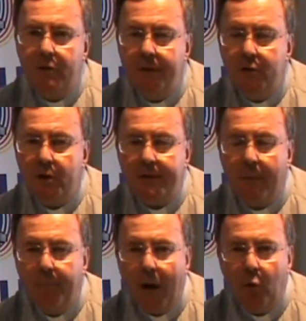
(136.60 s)
ci dice
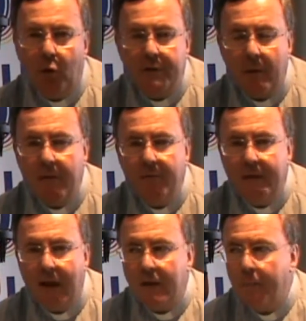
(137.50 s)
San Paolo che siamo
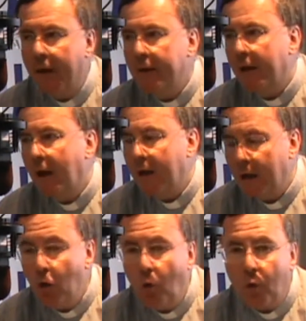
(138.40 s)
invitati a prendere
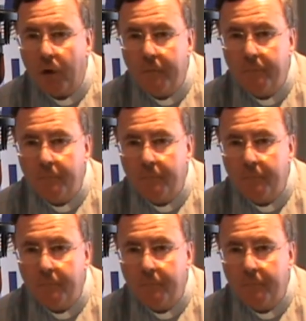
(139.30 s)
anche noi,